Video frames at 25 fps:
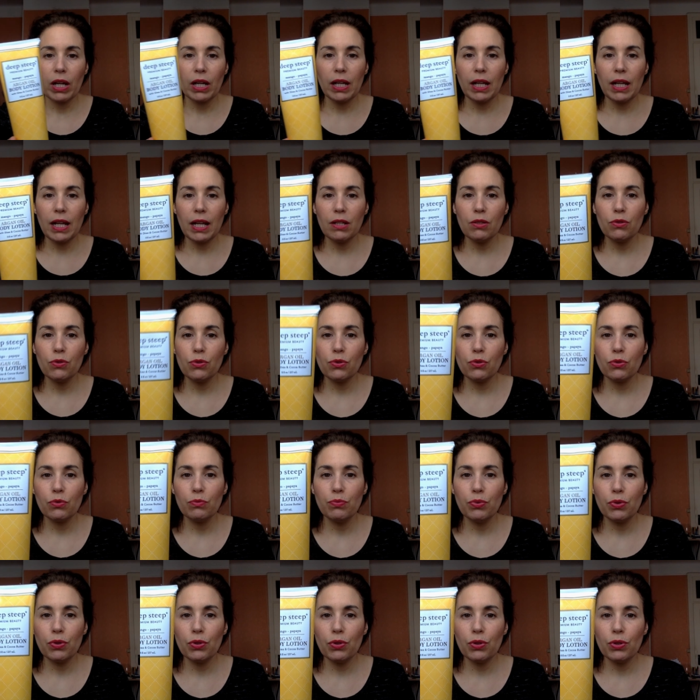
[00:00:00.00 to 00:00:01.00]
La
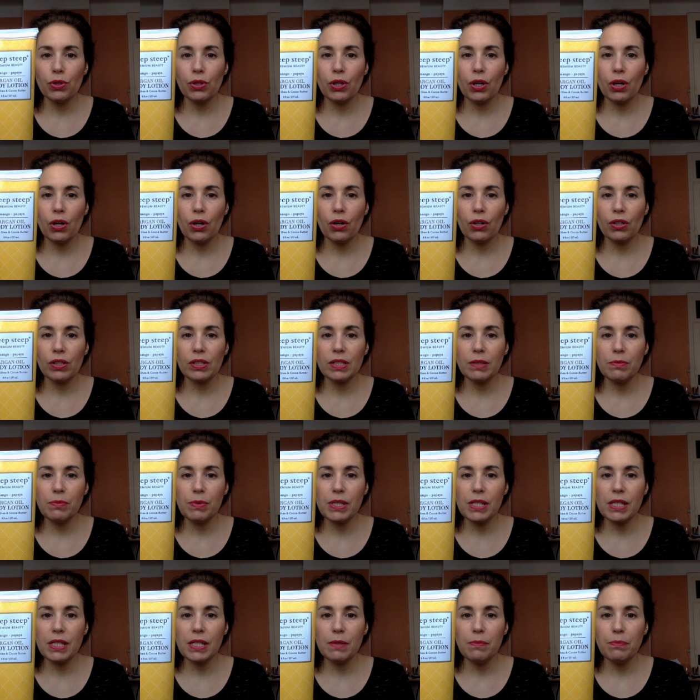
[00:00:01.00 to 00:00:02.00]
lotion pour le corps
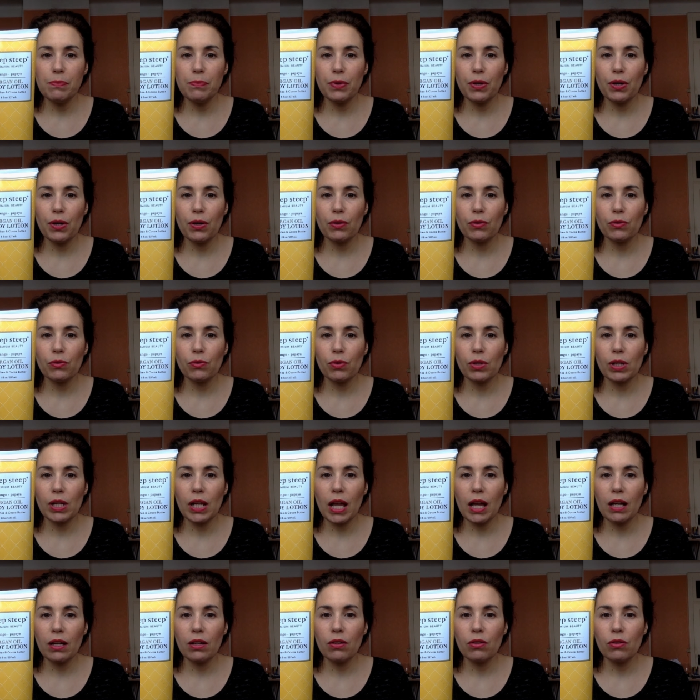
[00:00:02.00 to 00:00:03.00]
Deep donc
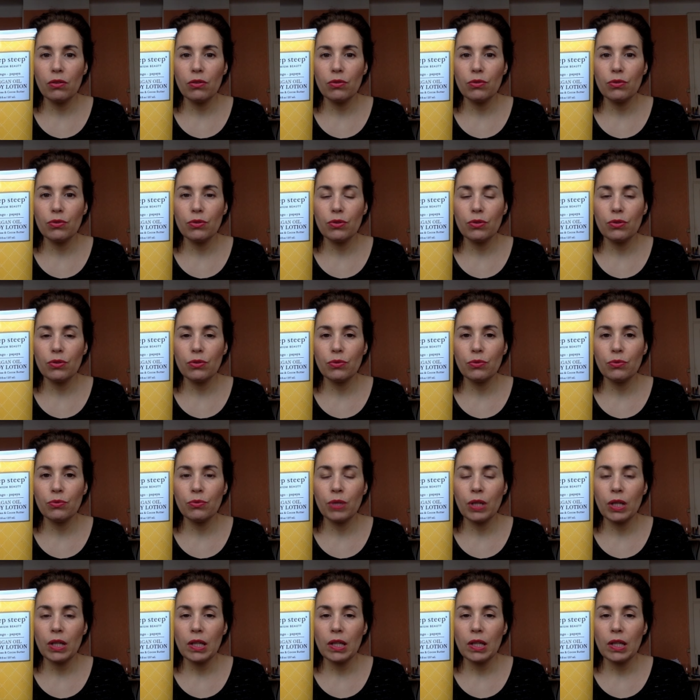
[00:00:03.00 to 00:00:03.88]
l'argan lotion,